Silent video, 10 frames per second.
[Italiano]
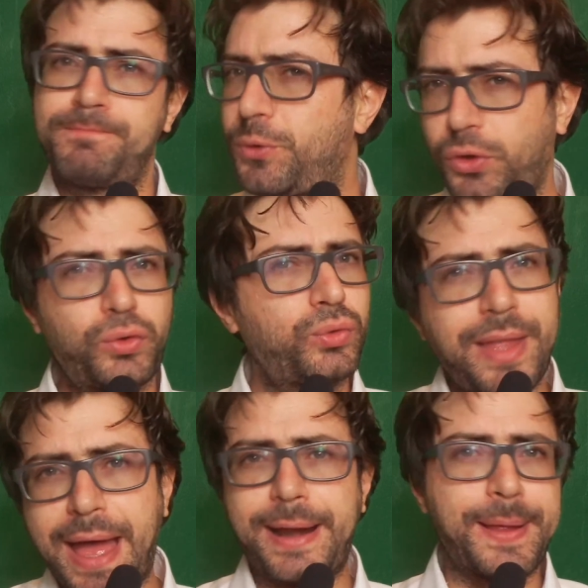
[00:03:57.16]
bisogna
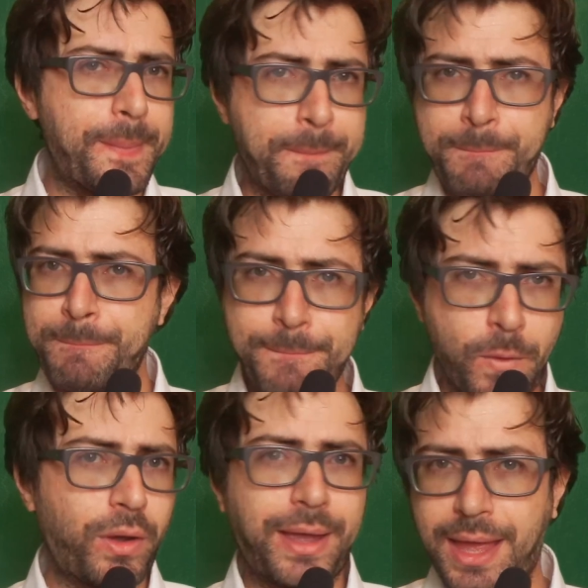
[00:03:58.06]
sudare,
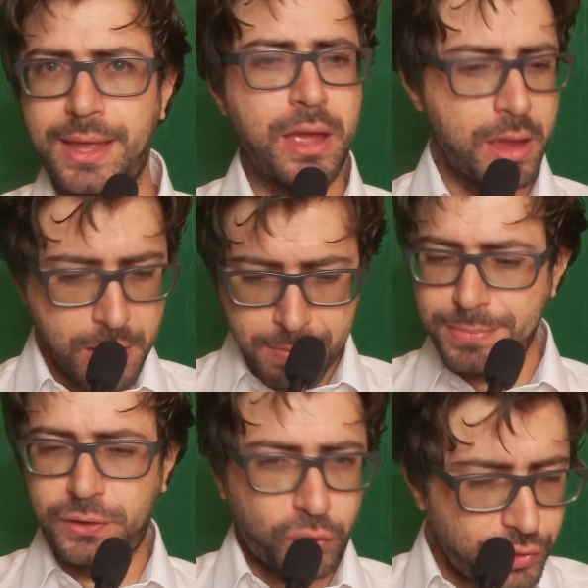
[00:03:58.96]
ok?
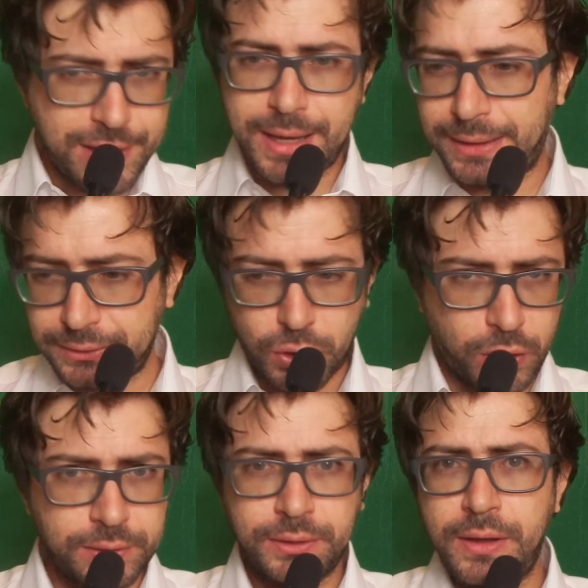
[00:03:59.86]
Bisogna
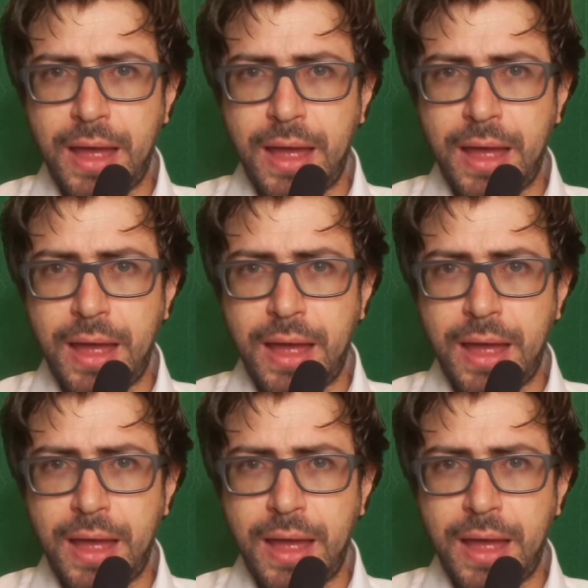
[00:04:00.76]
no?